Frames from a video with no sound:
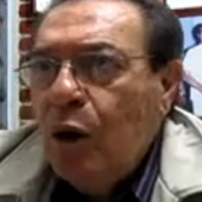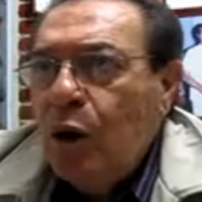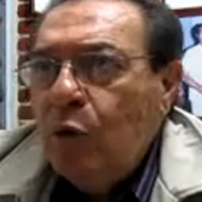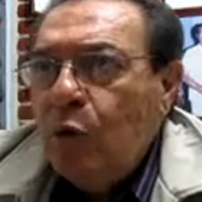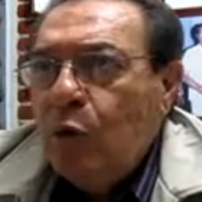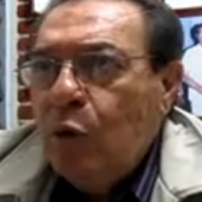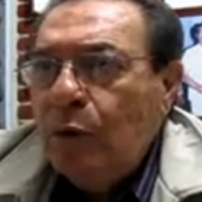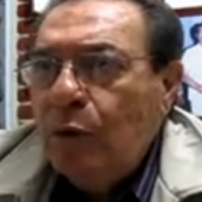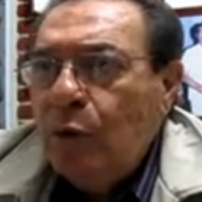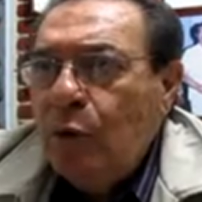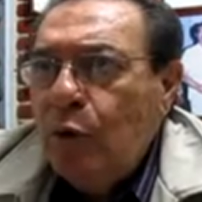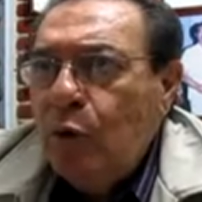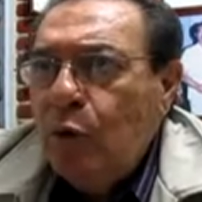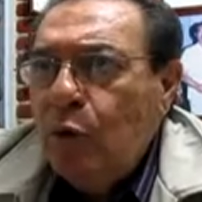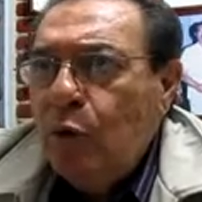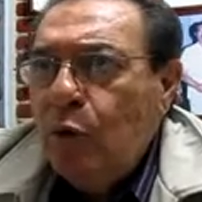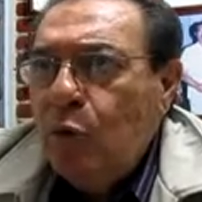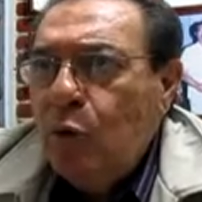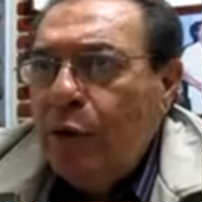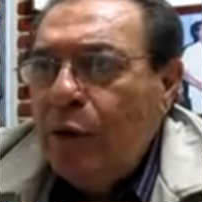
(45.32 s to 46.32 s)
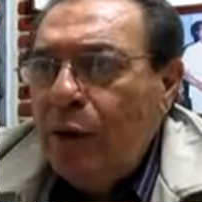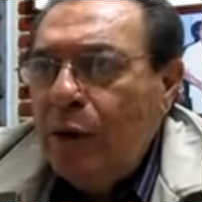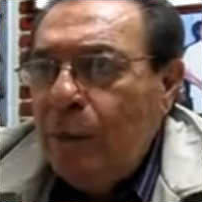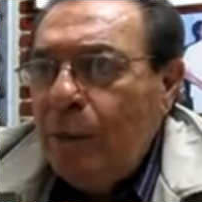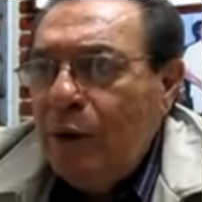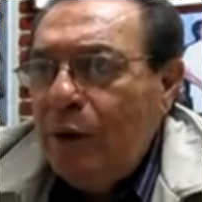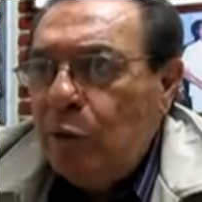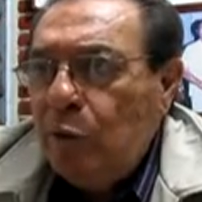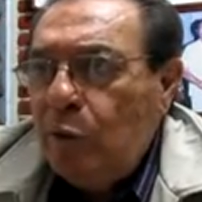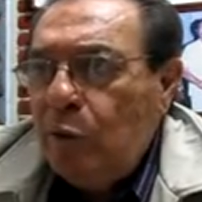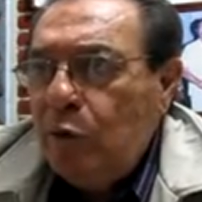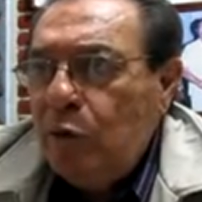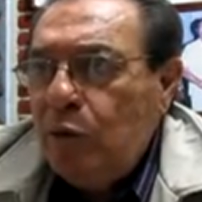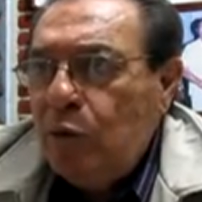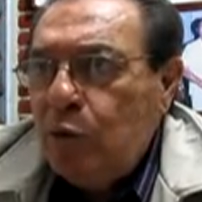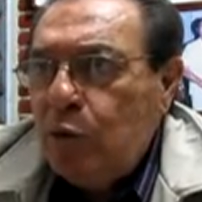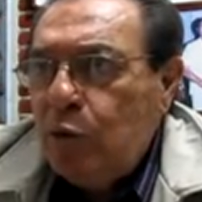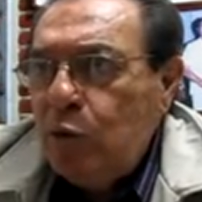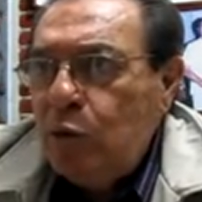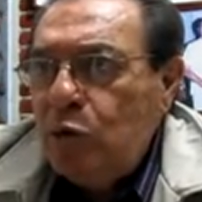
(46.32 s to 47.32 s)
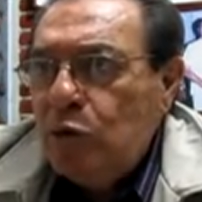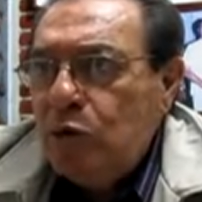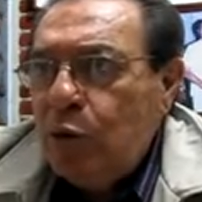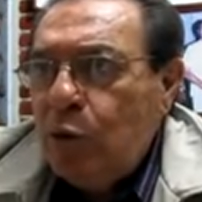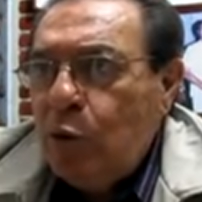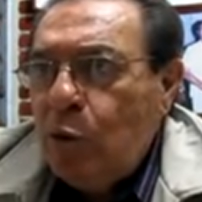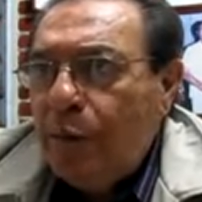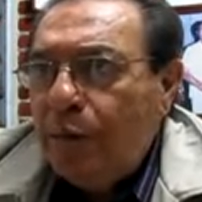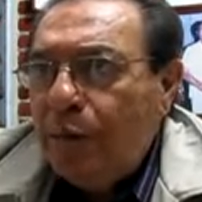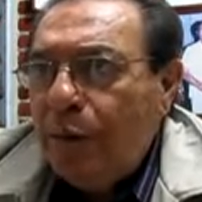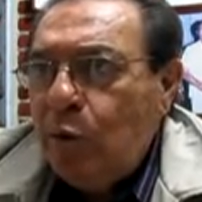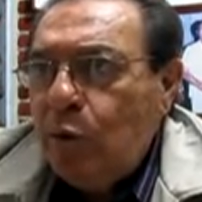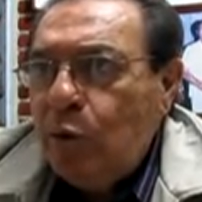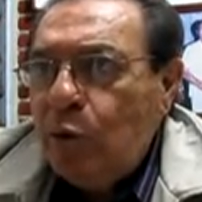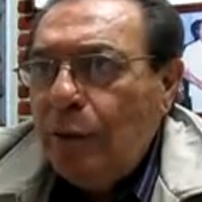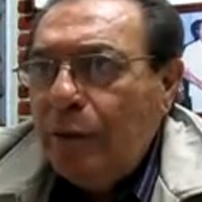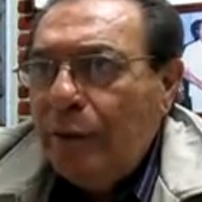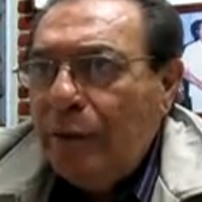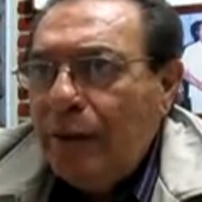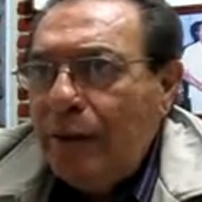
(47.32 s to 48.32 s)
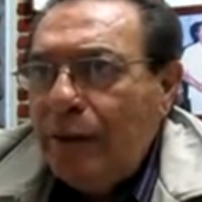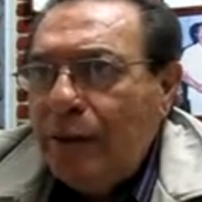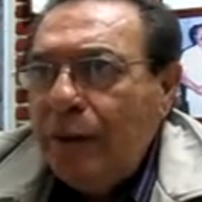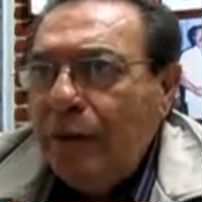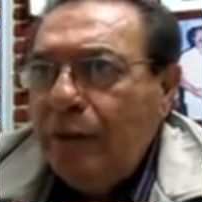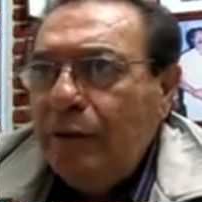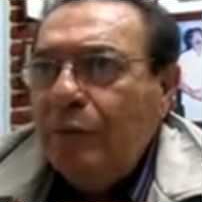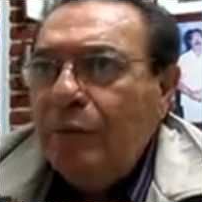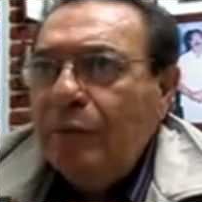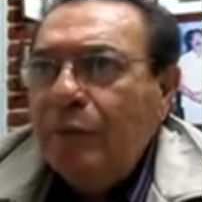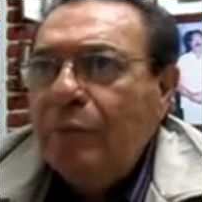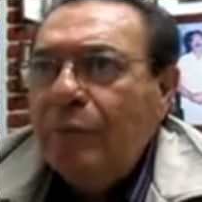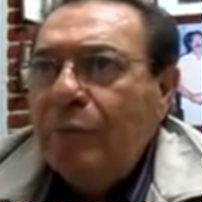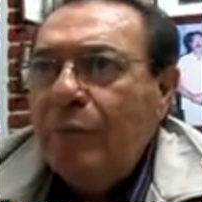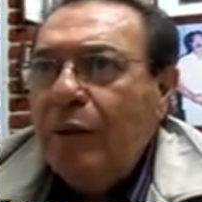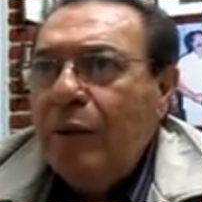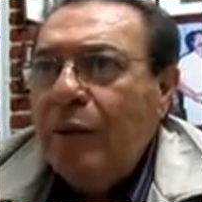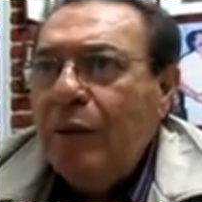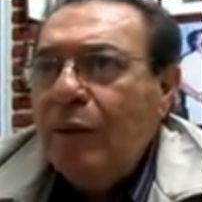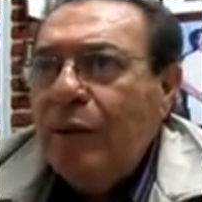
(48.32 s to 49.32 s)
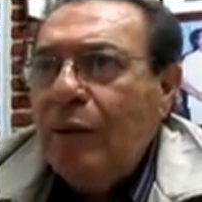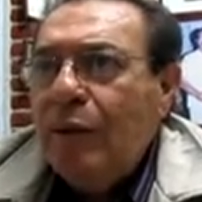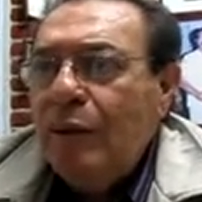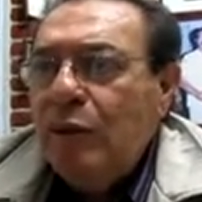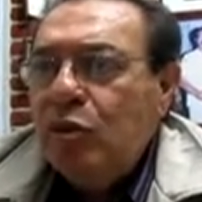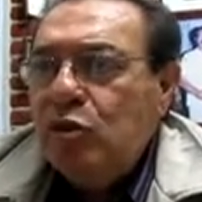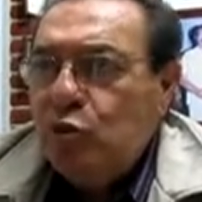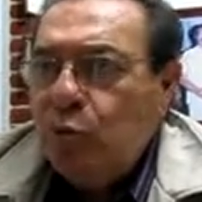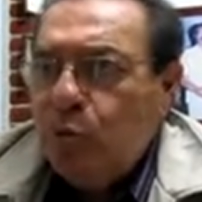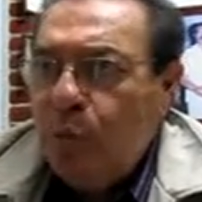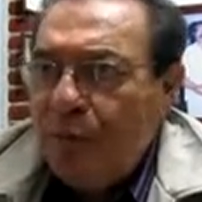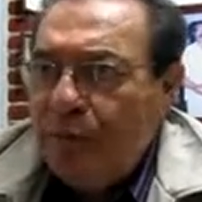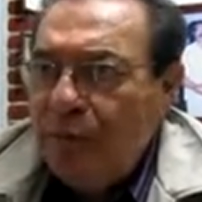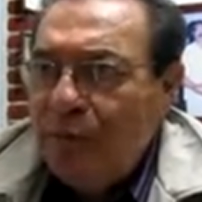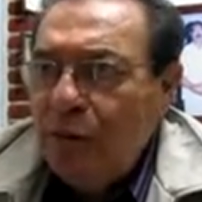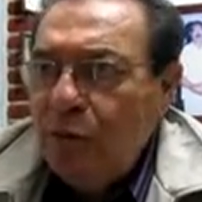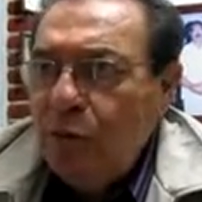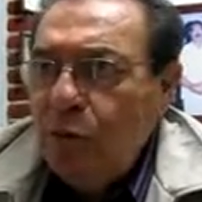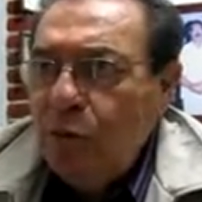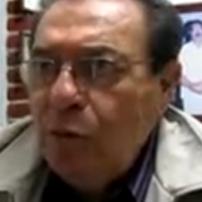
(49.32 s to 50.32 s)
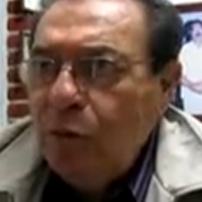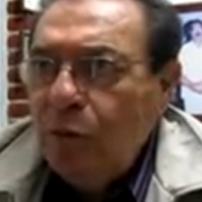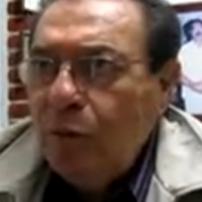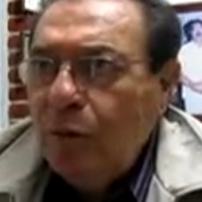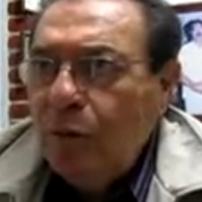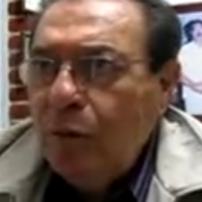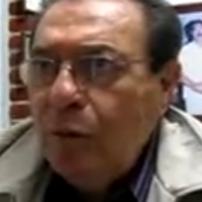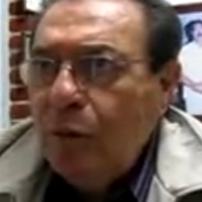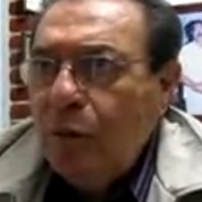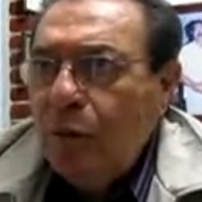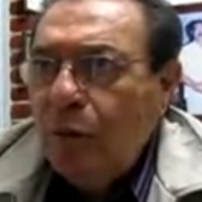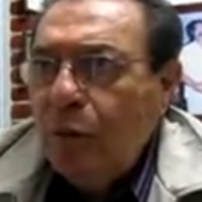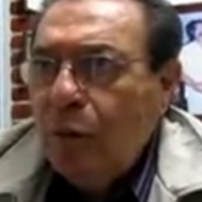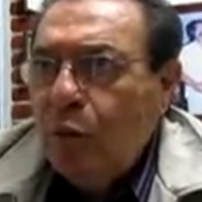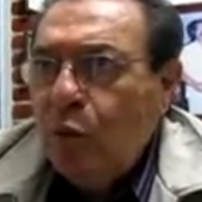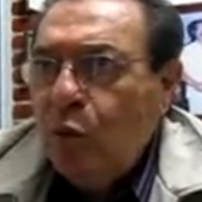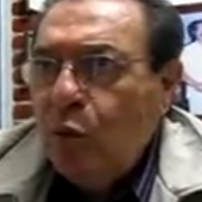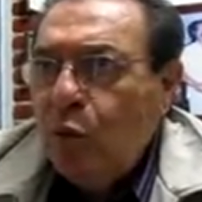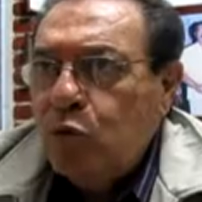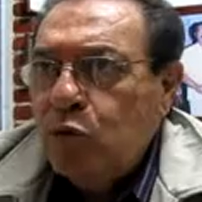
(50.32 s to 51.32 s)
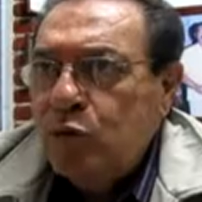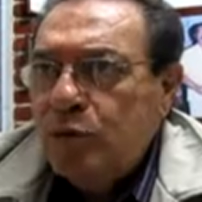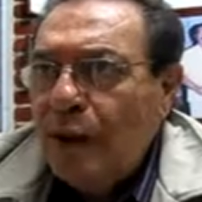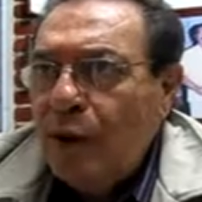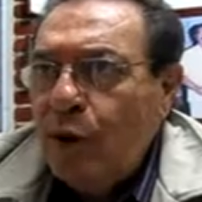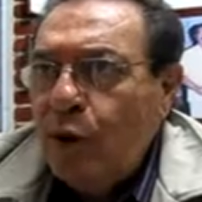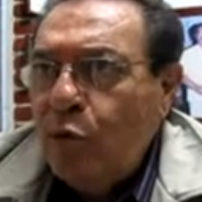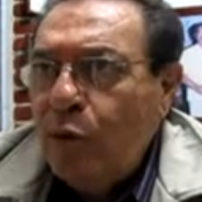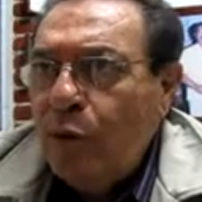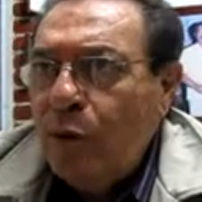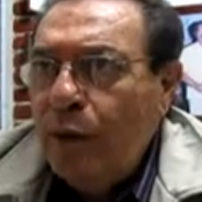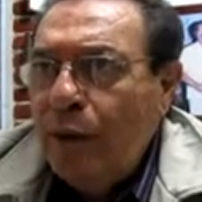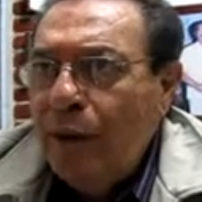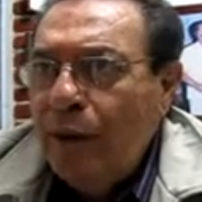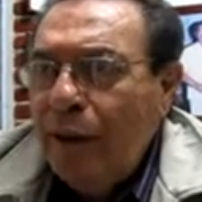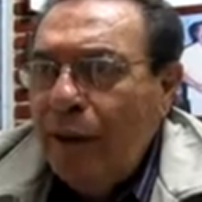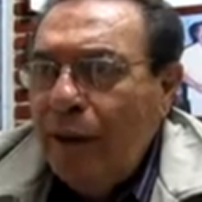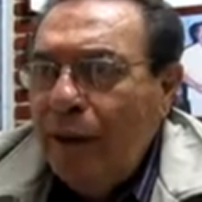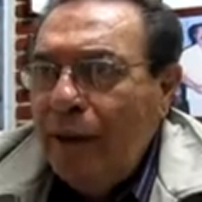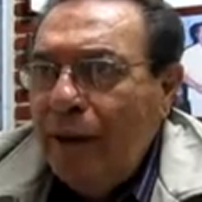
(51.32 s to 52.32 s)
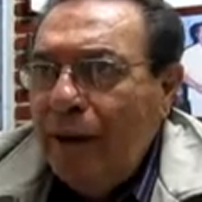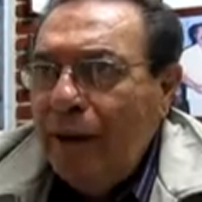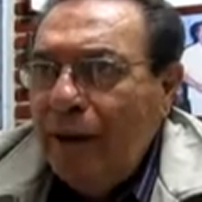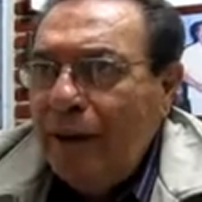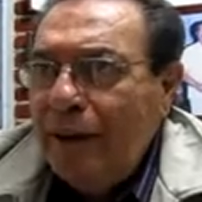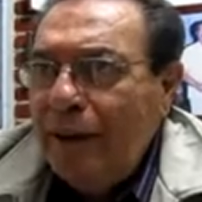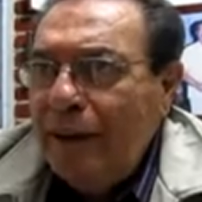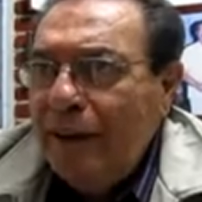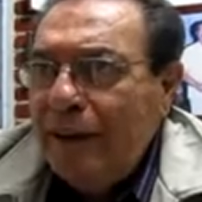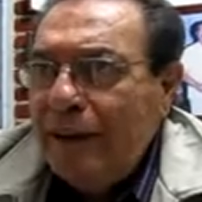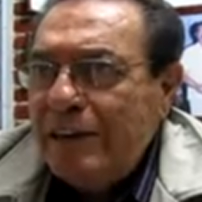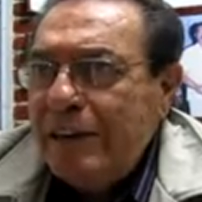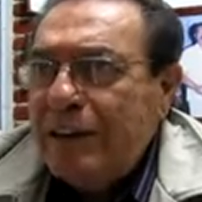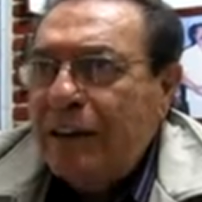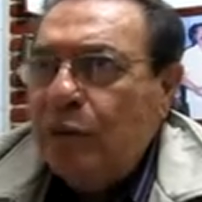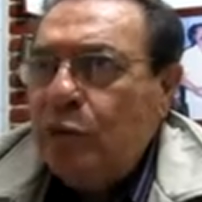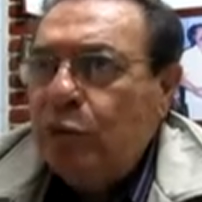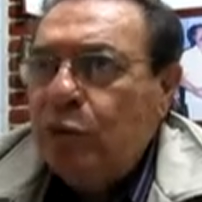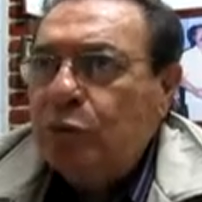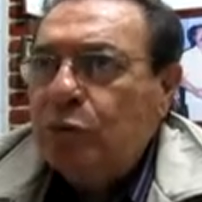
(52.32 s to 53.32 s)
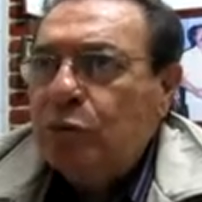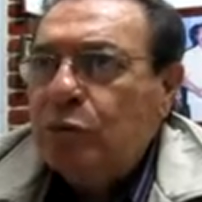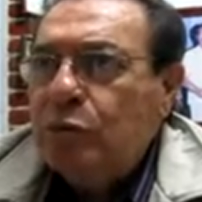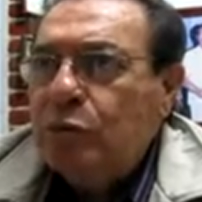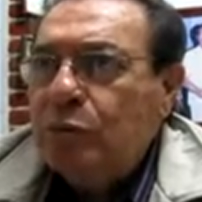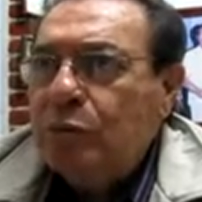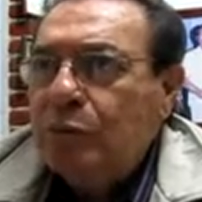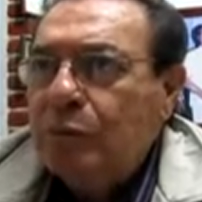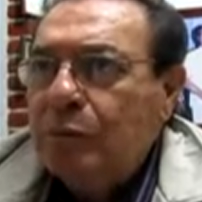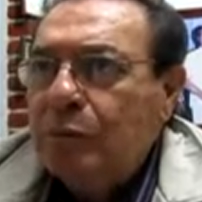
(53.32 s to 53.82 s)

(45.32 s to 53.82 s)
cuando llegó don Gilberto Flores Muñoz de gobernador a Nayarit, su padrino Gonzalo N. Santos,